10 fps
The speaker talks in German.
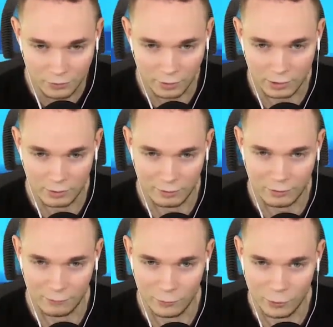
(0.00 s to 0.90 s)
Ist ja,
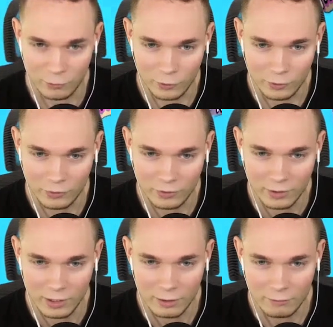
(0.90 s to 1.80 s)
ist ja wirklich verrückt.
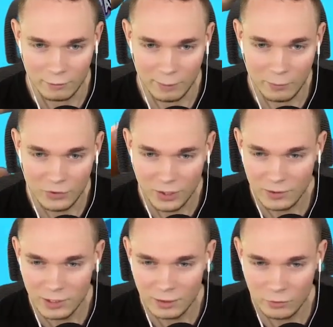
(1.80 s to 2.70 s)
Weil man muss
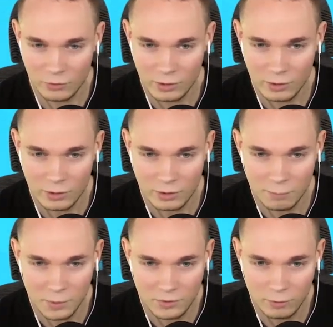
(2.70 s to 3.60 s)
halt hier natürlich die,
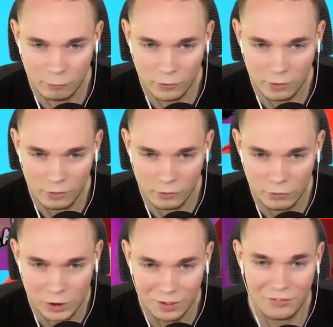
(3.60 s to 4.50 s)
die Mitte finden
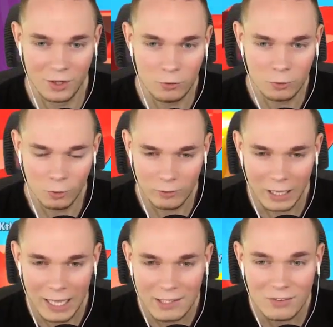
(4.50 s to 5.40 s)
zwischen
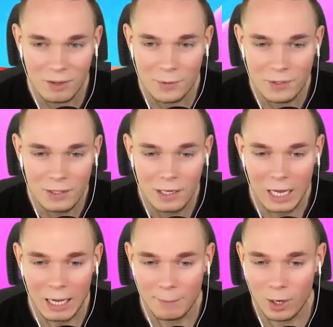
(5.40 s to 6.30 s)
Sauglocken einsammeln,
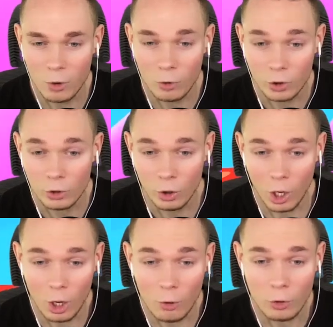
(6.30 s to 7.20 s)
aber auch,
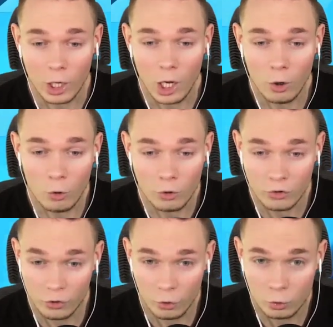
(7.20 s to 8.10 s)
auch, auch
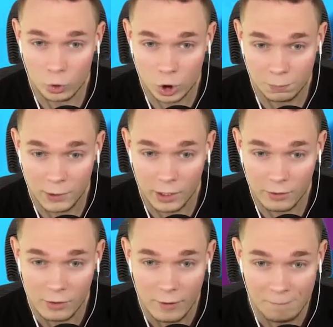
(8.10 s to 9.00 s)
so gut
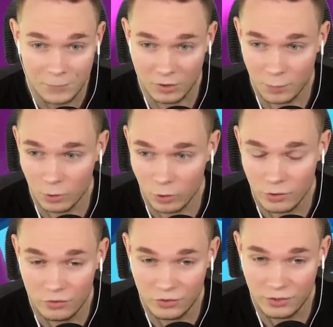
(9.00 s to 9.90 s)
spielen, dass man noch
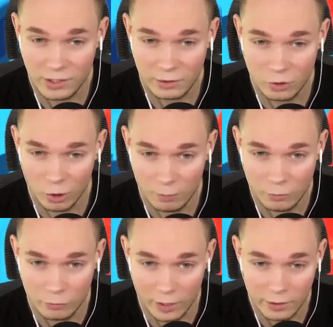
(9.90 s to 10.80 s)
ins Ziel
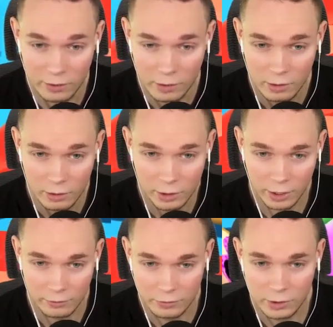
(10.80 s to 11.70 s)
kommt, weil,
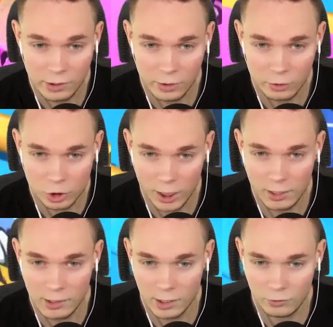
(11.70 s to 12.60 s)
ja, die äh,
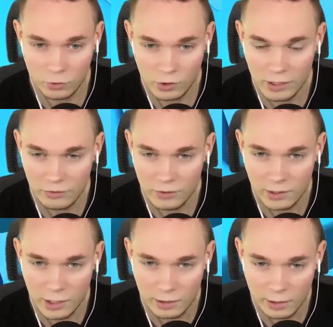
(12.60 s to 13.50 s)
schenken hier natürlich nichts,
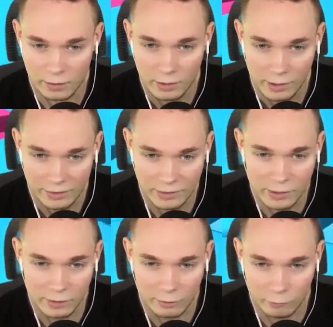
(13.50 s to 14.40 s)
die Gegner
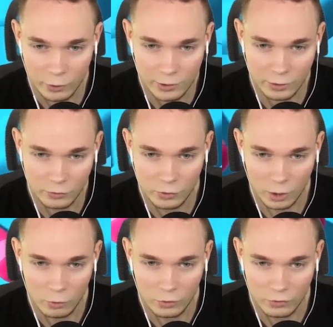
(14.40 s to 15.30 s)
die wollen hier
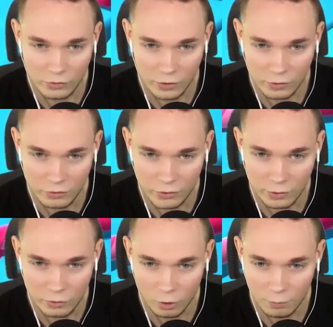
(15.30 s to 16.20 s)
natürlich auch ins äh,
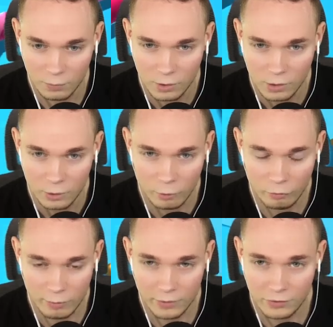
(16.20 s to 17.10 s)
Ziel kommen.
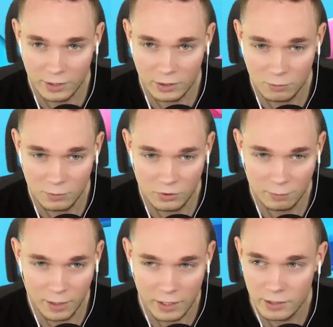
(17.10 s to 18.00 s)
Und wenn man sich da nicht ein
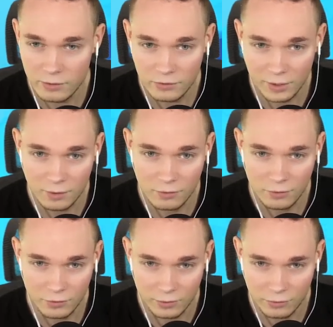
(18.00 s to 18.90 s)
bisschen beeilt, dann
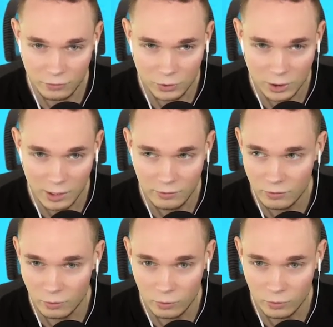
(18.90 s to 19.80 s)
ist das Ganze natürlich
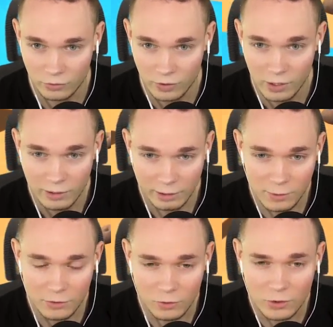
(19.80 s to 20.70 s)
schlecht. Oh Gott. Die
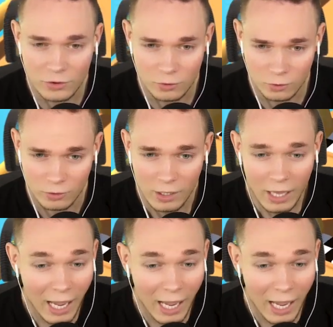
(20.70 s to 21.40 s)
haben jetzt auch die Sauglocke.